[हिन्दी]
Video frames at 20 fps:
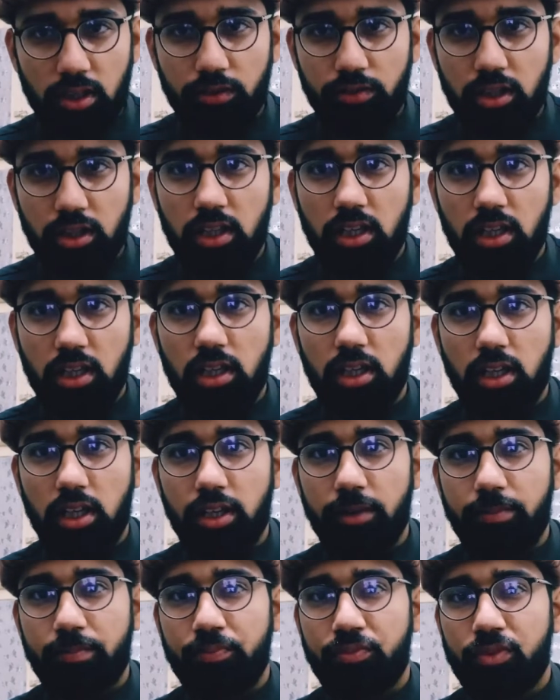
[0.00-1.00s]
की तरफ से नहीं
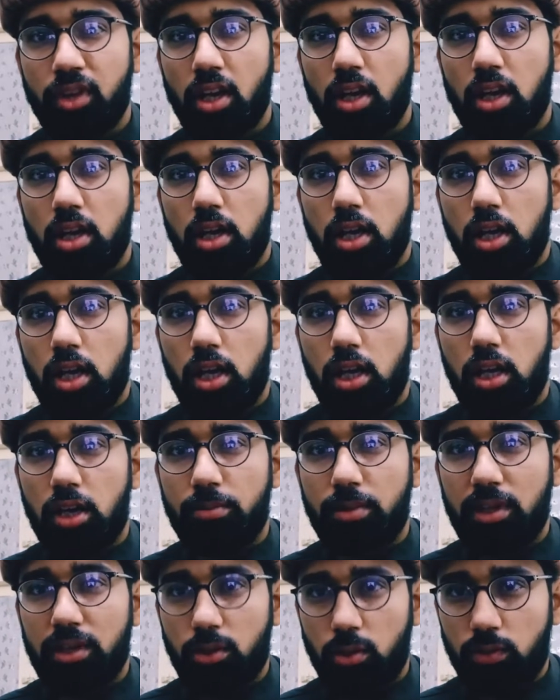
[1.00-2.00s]
आई
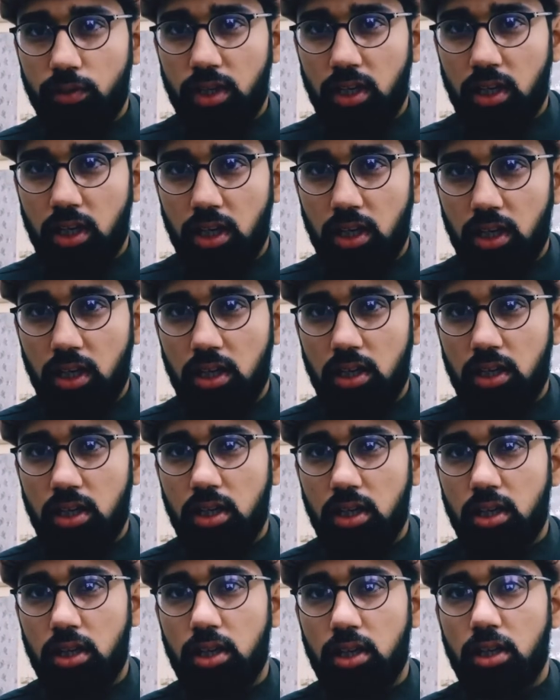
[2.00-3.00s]
बट ओवरऑल
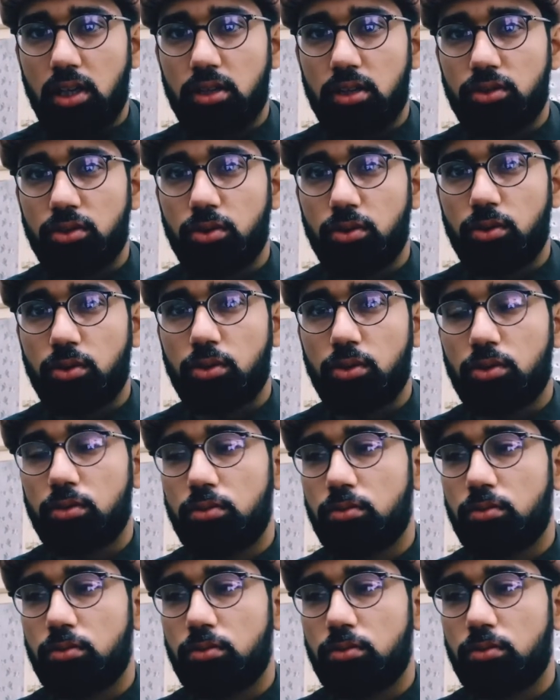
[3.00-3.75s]
जो